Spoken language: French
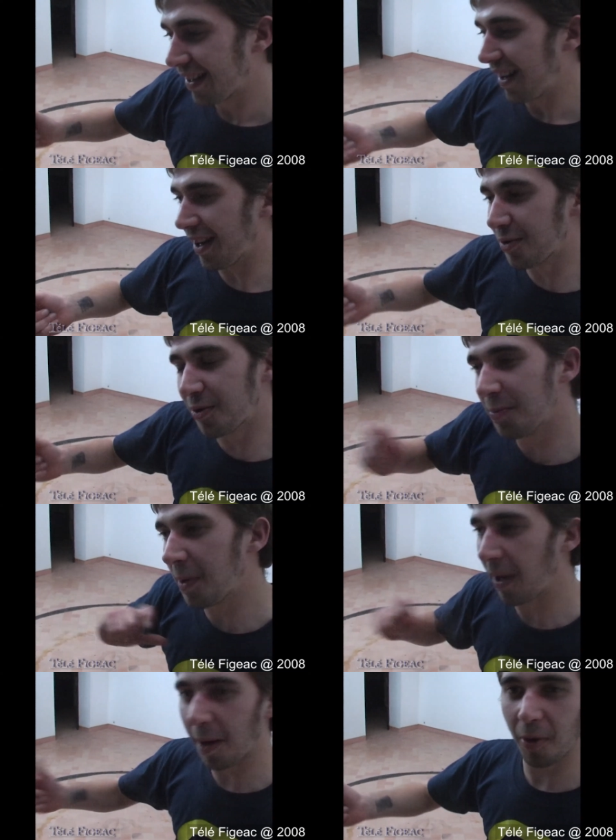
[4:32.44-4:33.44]
un coup que je
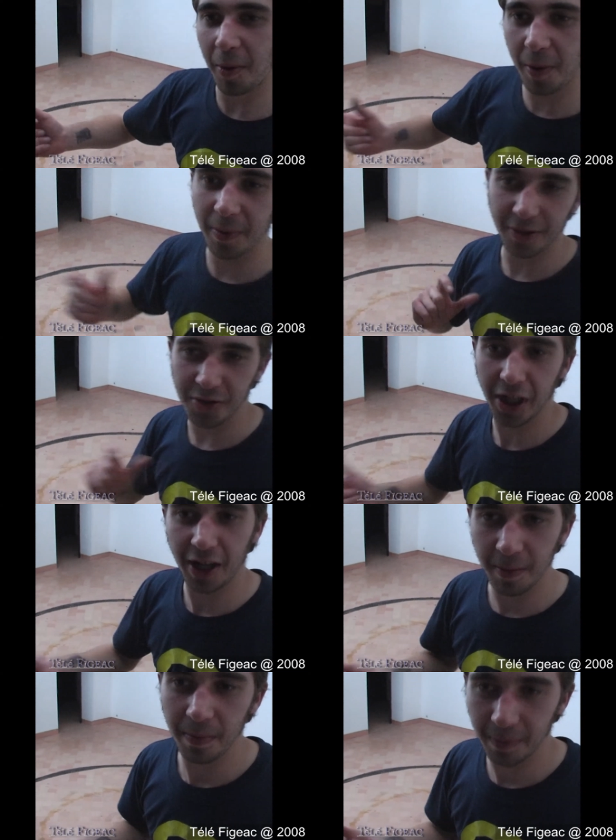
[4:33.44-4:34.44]
mets par rapport à moi parce que j'ai
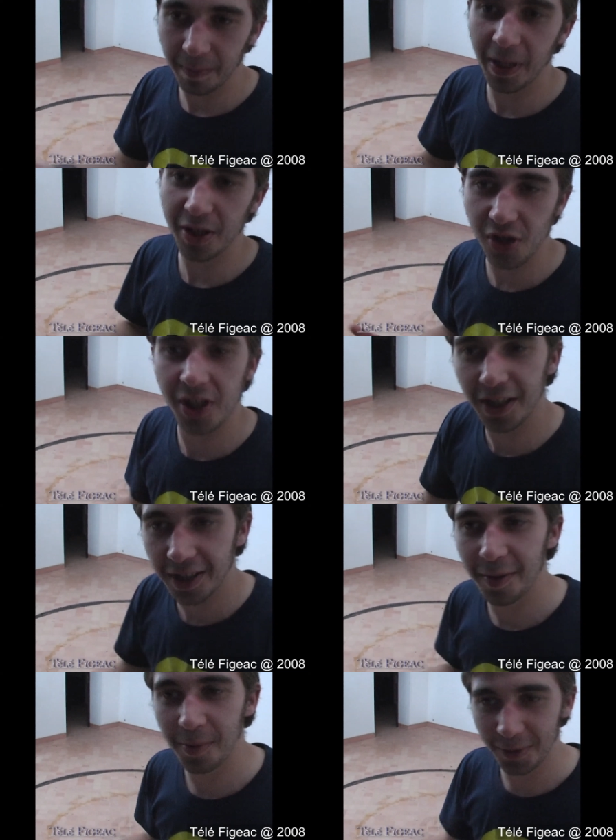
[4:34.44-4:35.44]
quand même bien
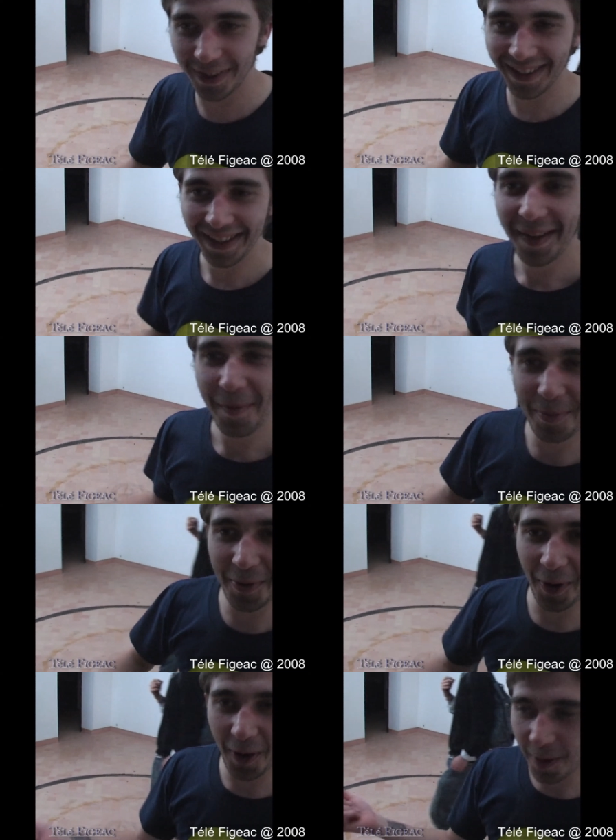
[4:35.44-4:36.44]
chié, comme on dit,
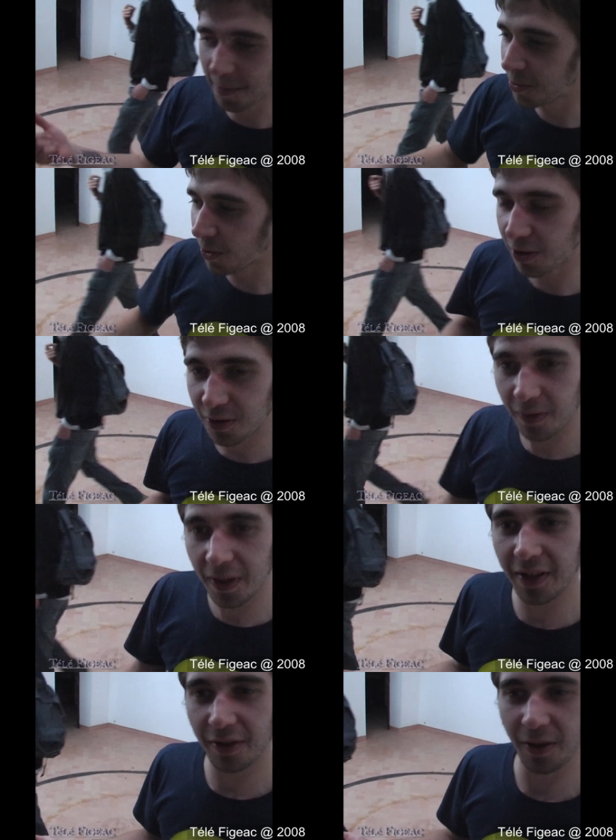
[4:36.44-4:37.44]
pour, euh, pour euh,
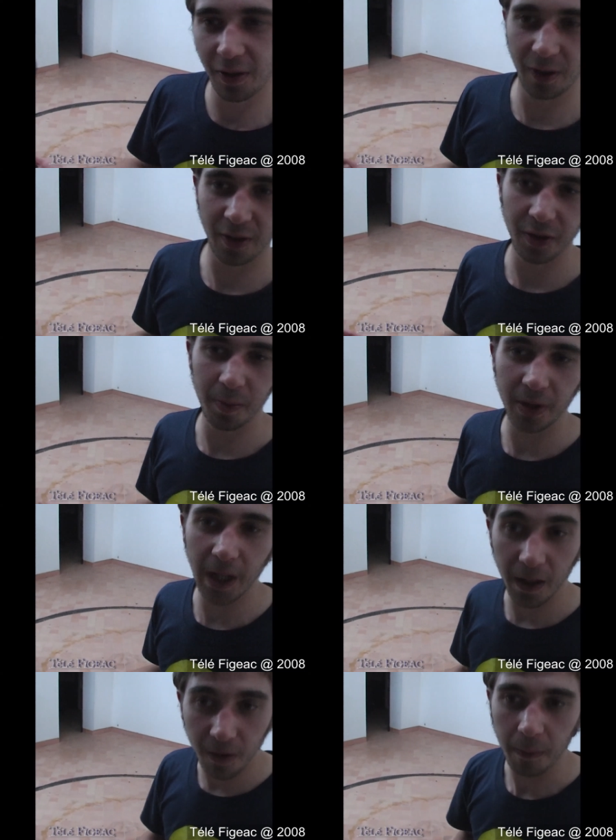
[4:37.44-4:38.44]
trouver ce, ce,
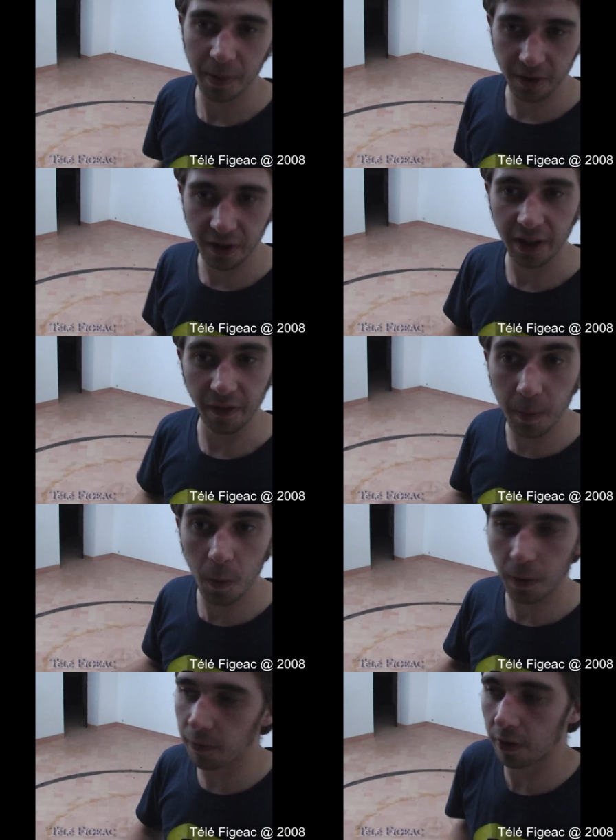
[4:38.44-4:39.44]
motard, quoi, parce que c'était
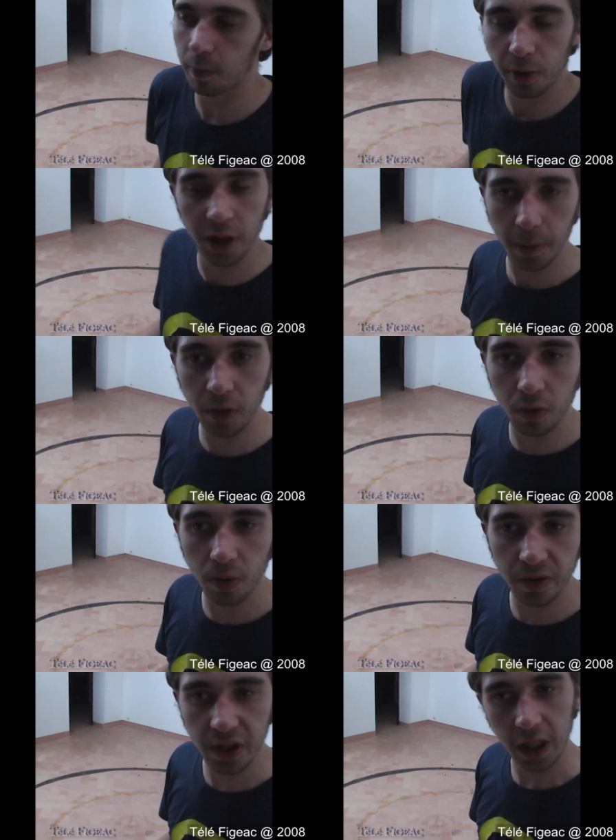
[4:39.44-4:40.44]
vraiment pas, enfin, on me prenait pas du tout
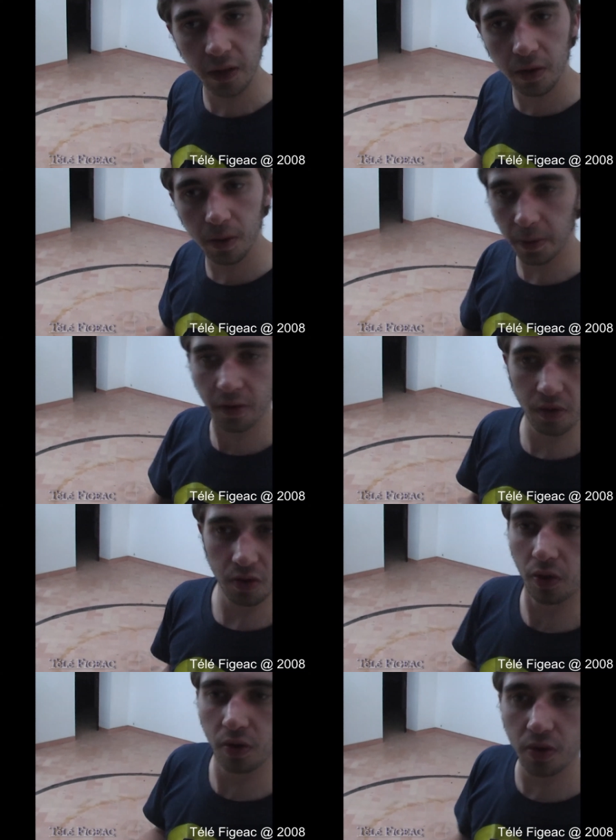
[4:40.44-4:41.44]
au sérieux, parce que ce
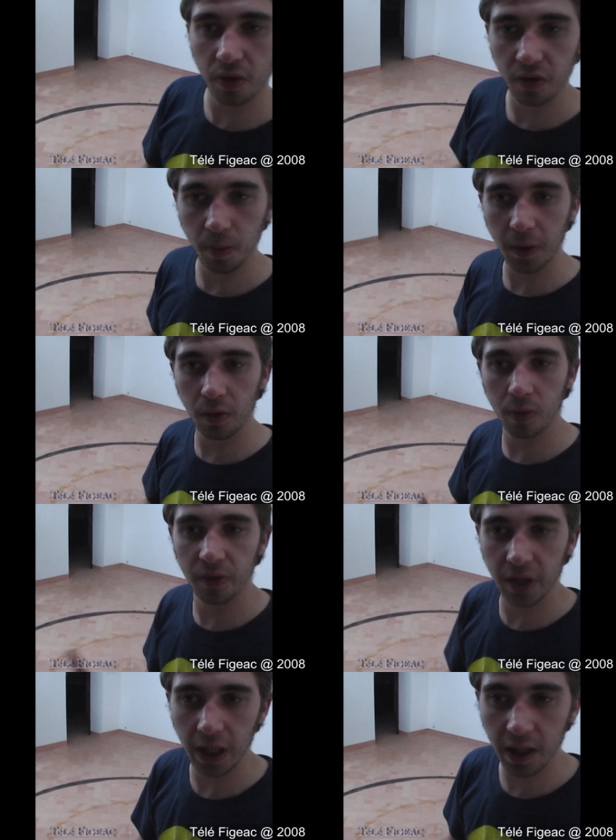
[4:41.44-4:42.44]
genre de choses, c'est pas du tout
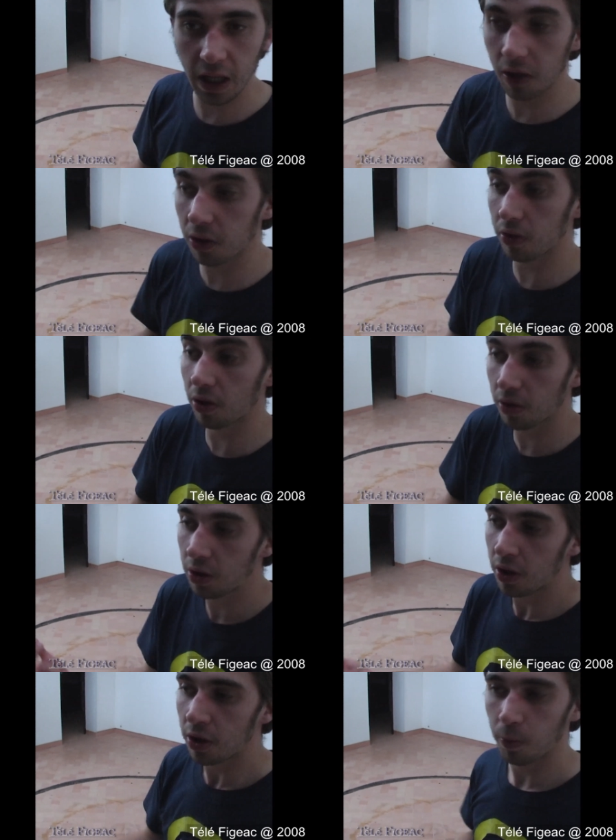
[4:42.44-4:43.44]
considéré, alors que
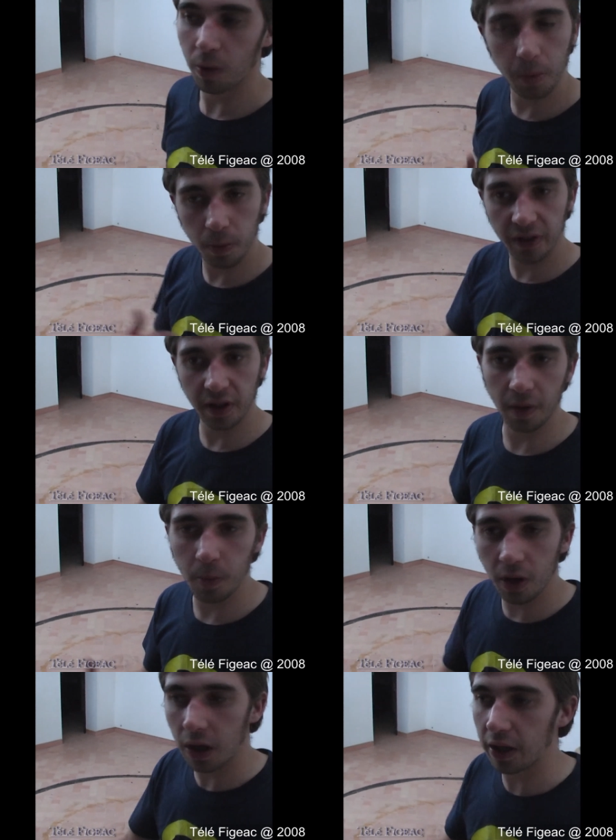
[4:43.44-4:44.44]
moi, pour moi, c'était
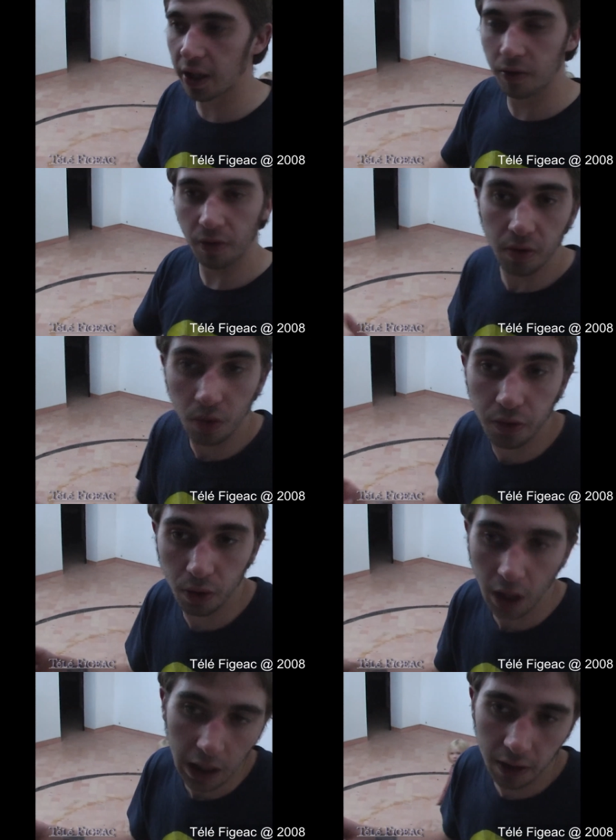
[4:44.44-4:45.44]
vraiment un acte
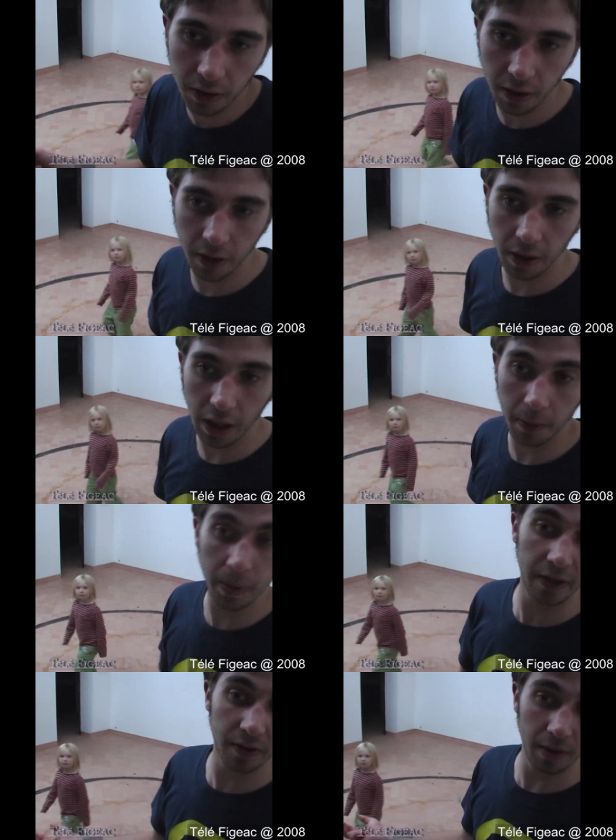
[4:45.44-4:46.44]
sculptural euh, à la
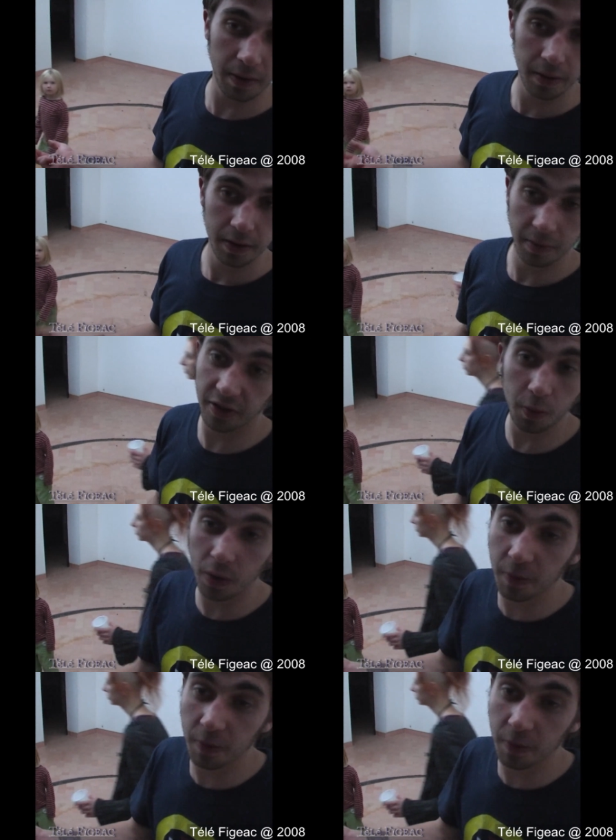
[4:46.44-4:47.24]
base, quoi. si tu me laisses